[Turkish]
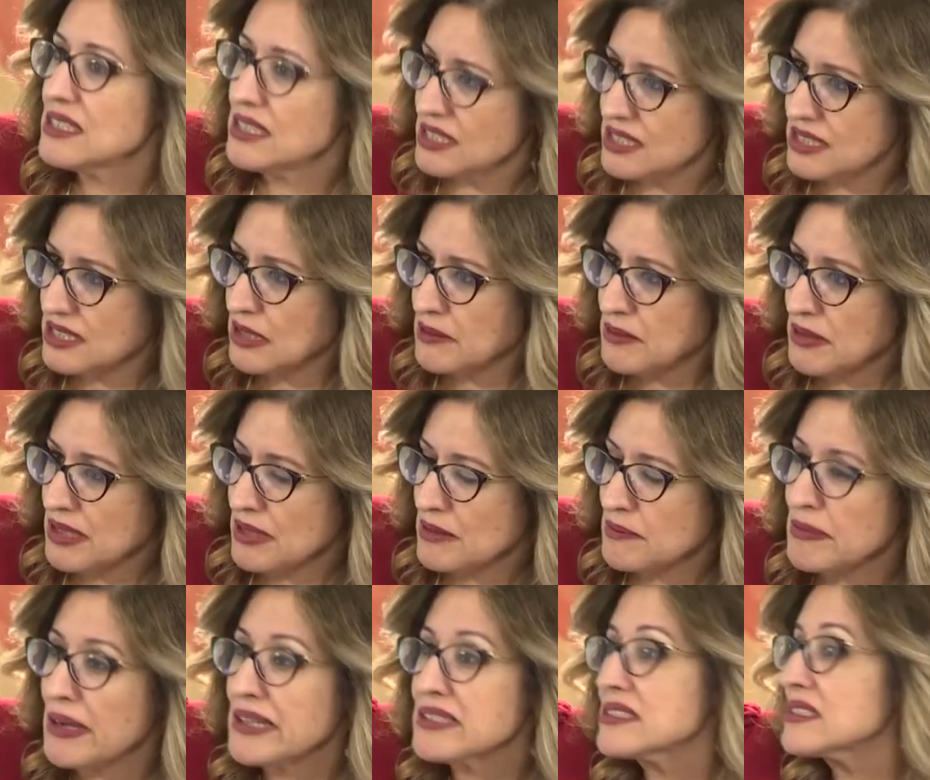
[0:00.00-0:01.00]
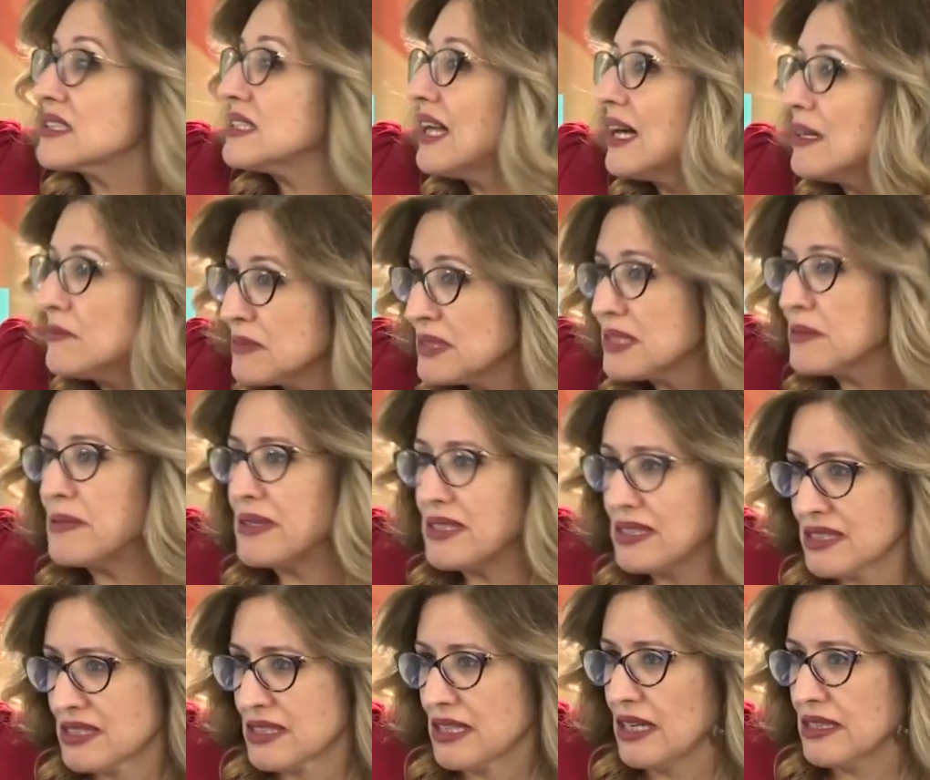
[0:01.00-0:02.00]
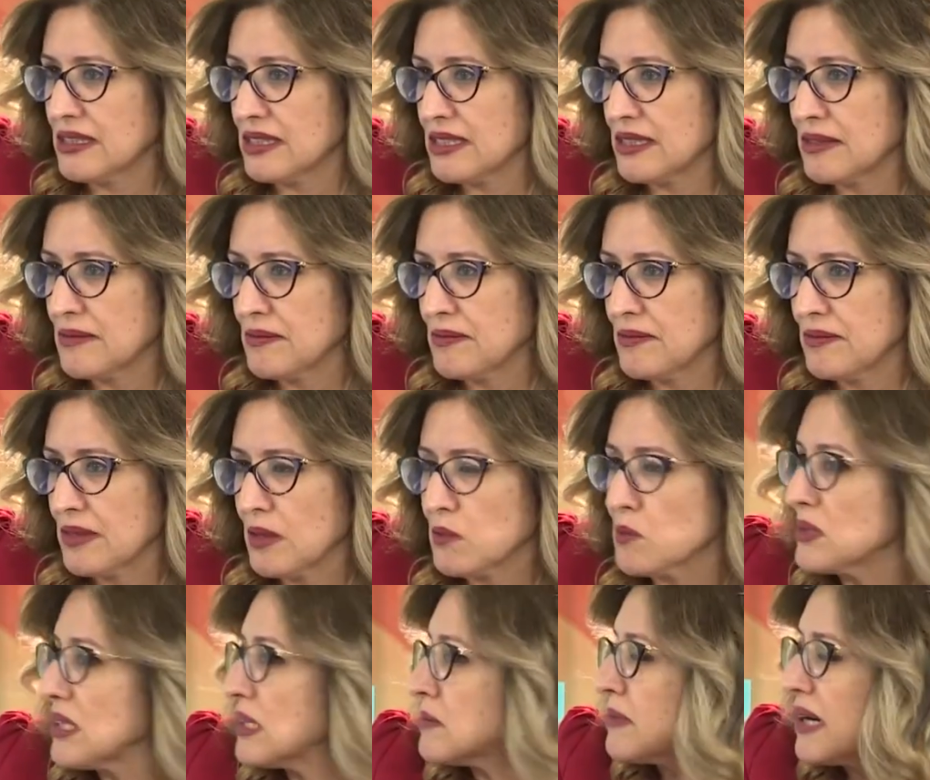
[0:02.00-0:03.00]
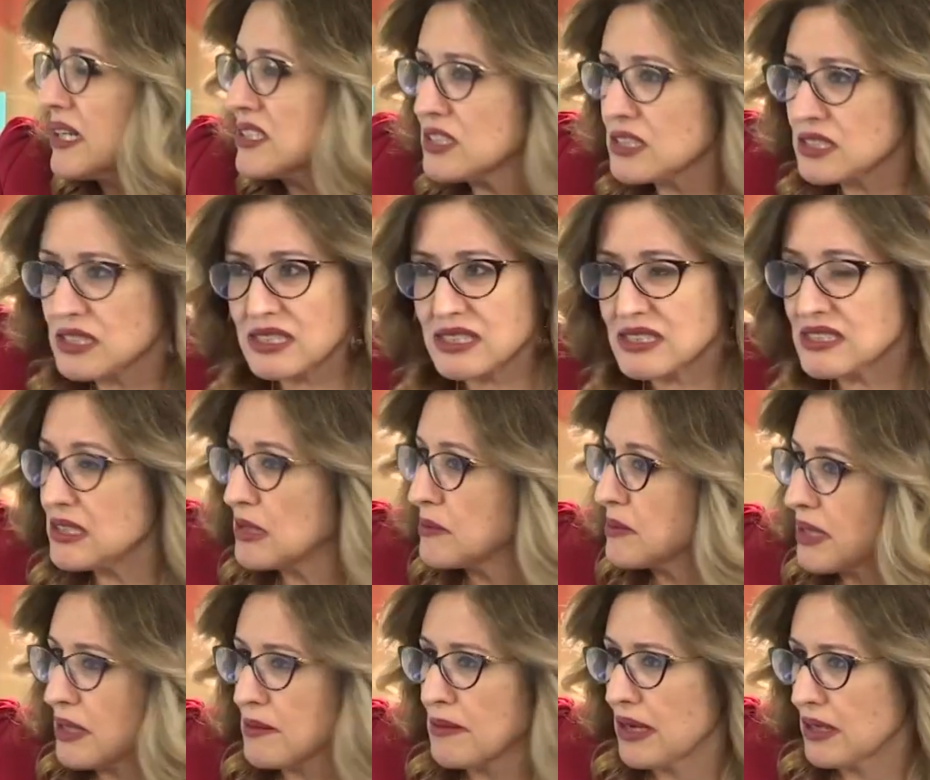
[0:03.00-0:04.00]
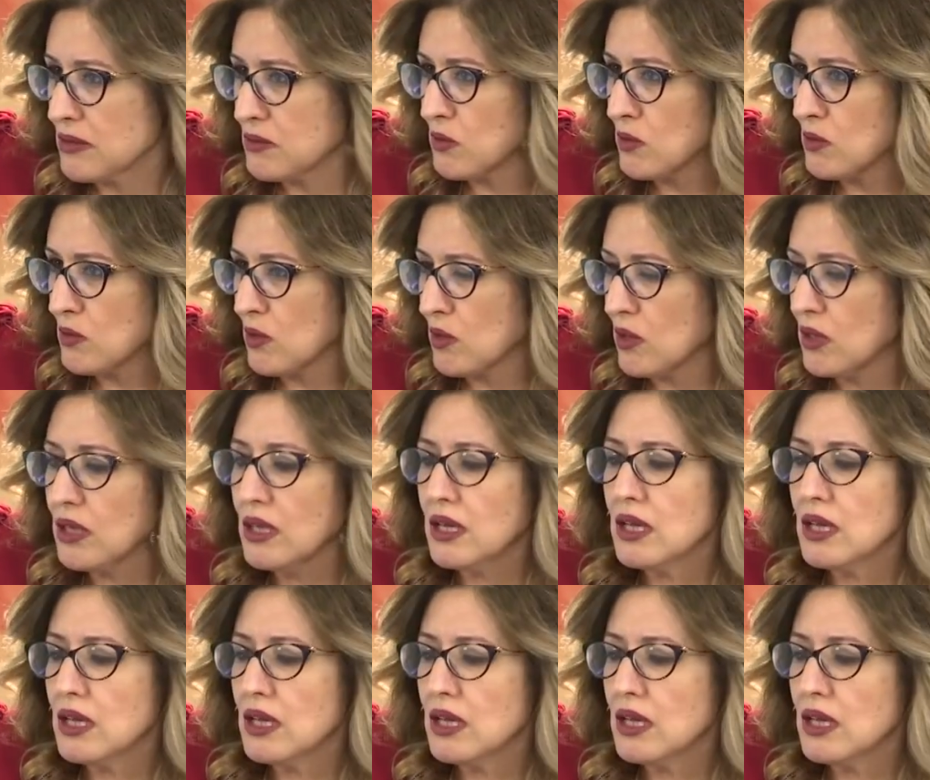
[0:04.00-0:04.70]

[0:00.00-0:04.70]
sistemi baskılanmış bir insandır. Bunların bağışıklık sistemi de mahvoluyor.